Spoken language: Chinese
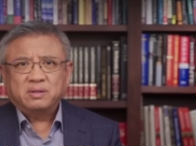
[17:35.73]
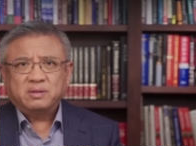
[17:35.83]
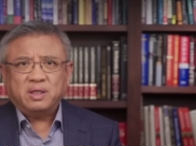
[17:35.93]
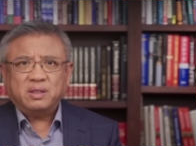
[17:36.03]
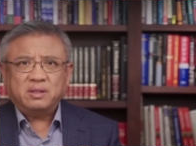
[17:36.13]

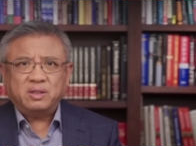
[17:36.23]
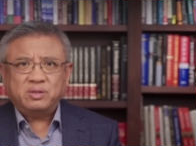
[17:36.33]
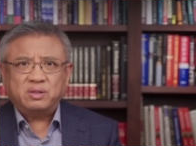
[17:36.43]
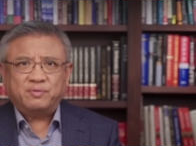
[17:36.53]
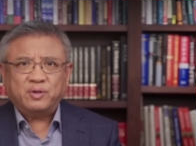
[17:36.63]
再一个呢，
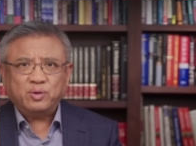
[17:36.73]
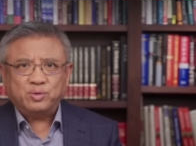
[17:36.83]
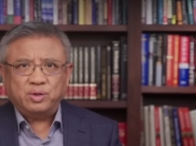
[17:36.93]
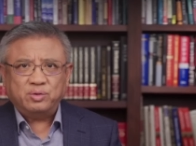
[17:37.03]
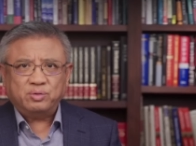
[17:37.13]
就是发动
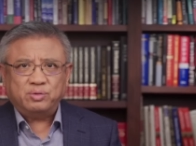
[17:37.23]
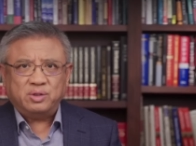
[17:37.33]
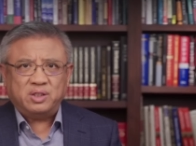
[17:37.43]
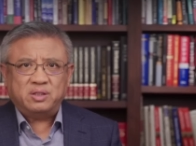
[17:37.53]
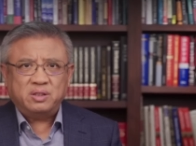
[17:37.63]
群众去
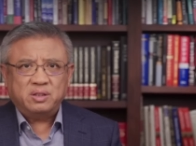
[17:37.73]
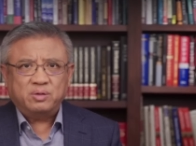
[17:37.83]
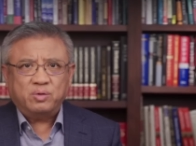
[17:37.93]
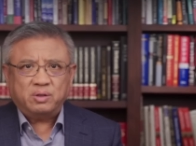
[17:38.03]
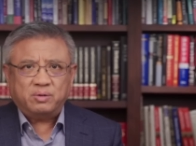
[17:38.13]
抵制日
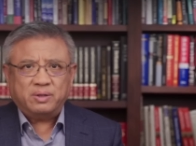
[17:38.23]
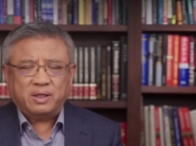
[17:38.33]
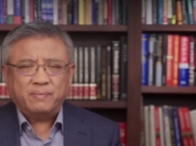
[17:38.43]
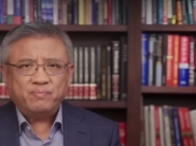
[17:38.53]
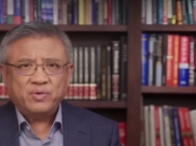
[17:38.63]
货的话呢，
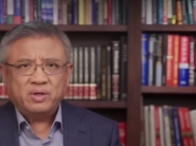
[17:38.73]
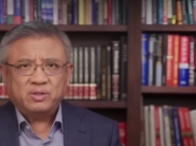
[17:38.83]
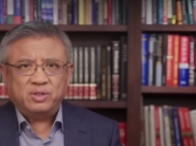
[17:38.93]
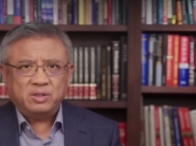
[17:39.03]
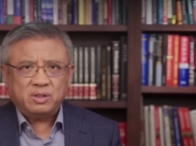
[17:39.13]

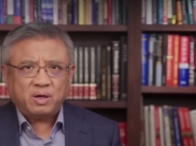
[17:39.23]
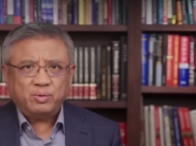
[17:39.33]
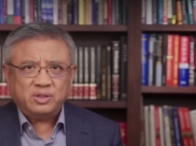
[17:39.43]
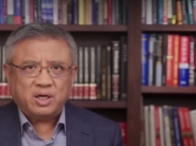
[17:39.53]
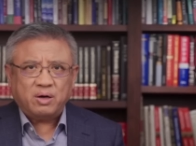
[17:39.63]
其实它
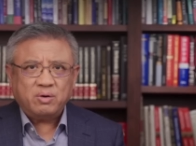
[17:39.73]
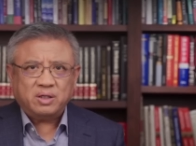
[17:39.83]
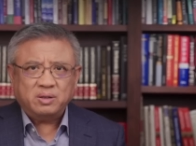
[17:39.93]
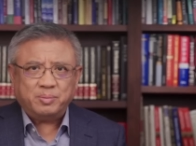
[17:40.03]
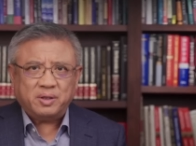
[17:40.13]
会强化
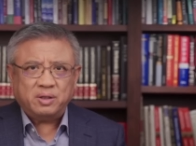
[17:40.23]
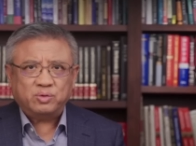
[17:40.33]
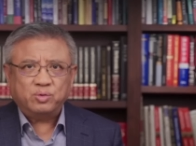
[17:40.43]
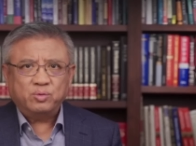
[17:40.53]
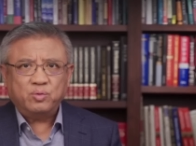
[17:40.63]
日本和
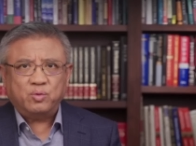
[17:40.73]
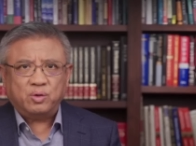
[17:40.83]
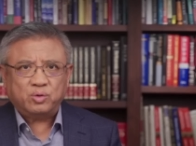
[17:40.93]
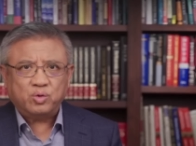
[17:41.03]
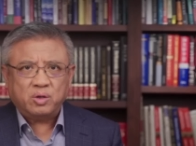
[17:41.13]
中
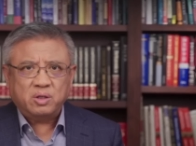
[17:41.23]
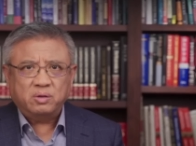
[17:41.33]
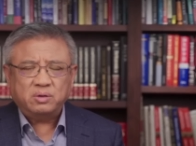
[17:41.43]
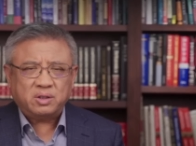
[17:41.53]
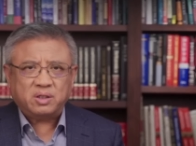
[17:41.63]
国脱
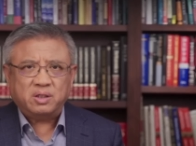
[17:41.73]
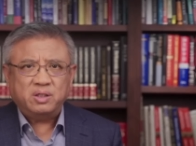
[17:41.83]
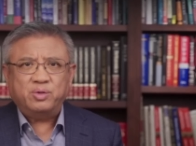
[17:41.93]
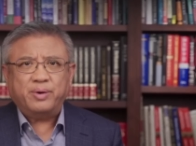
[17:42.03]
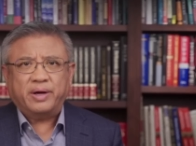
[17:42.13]
钩的这个
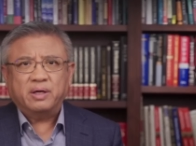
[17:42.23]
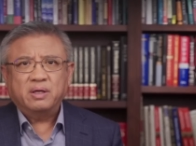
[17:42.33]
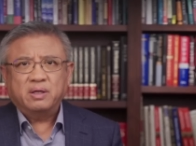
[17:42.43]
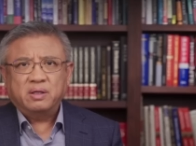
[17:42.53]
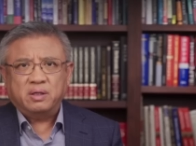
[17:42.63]
意愿
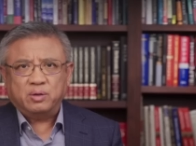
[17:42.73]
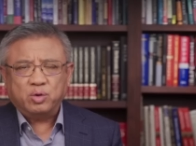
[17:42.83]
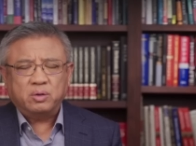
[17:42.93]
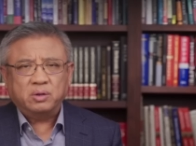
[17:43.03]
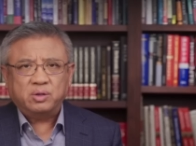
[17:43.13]
和
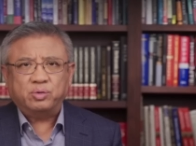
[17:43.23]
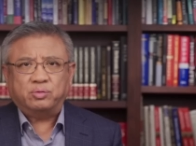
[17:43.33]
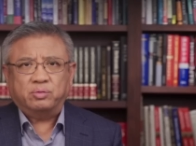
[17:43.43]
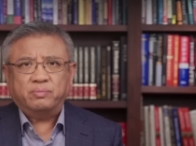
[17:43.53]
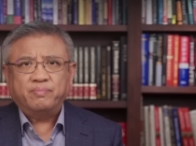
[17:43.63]
脱钩的速
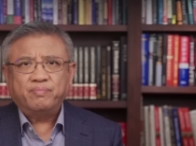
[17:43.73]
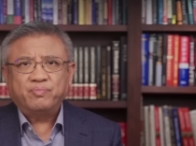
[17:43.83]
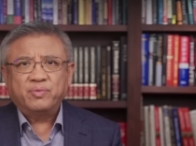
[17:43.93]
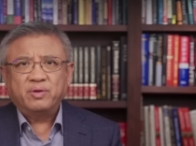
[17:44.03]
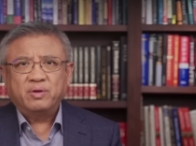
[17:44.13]
度，
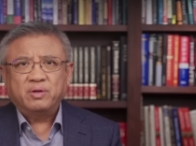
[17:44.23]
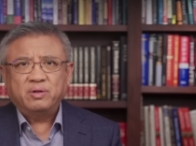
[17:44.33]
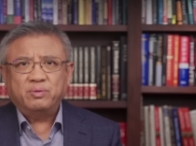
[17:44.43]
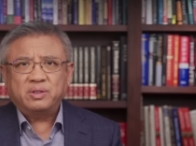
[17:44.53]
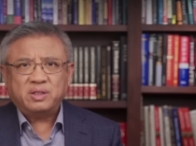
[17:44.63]

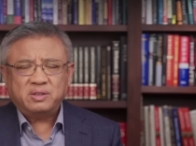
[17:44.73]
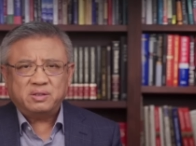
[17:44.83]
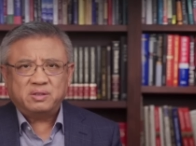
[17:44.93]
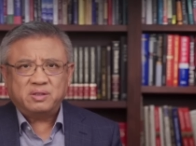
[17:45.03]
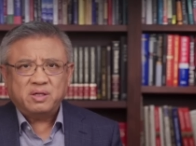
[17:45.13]
因为在
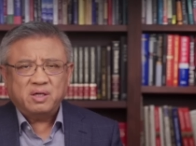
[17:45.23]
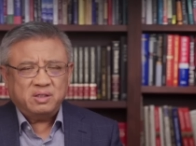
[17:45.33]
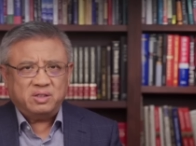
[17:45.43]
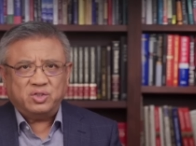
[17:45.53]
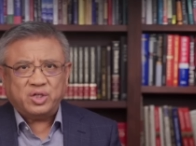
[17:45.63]

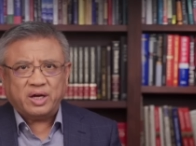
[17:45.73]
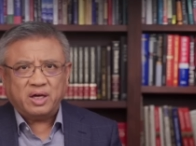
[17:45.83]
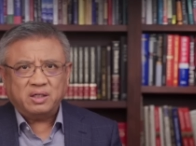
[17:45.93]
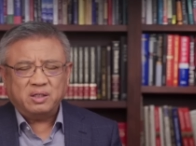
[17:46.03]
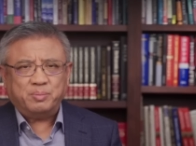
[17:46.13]
以
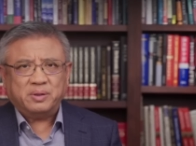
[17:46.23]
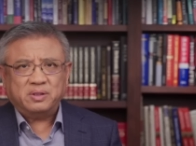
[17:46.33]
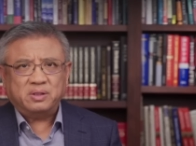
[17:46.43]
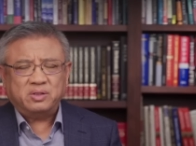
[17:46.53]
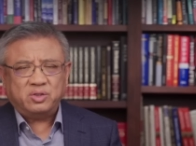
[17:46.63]
前日本
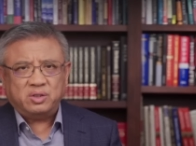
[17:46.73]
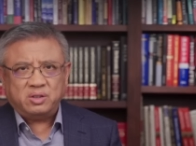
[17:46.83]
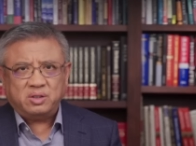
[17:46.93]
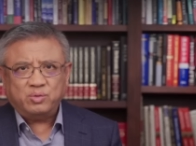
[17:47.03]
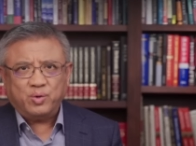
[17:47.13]
是寄
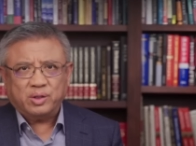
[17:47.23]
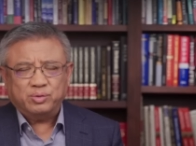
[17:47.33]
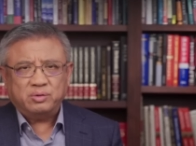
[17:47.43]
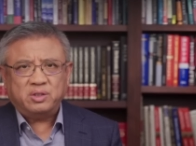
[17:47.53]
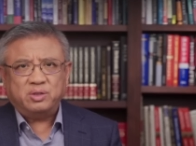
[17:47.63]
希望
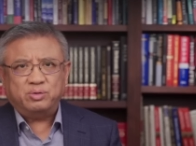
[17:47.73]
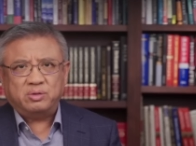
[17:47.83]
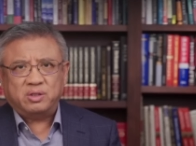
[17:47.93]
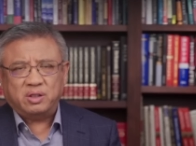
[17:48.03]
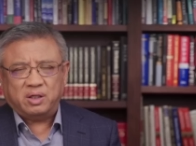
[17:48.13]
于继续
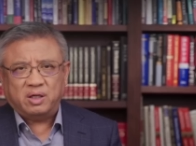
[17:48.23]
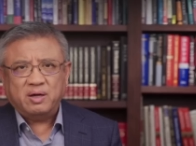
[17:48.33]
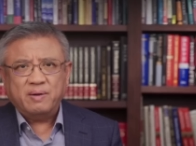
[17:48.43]
可以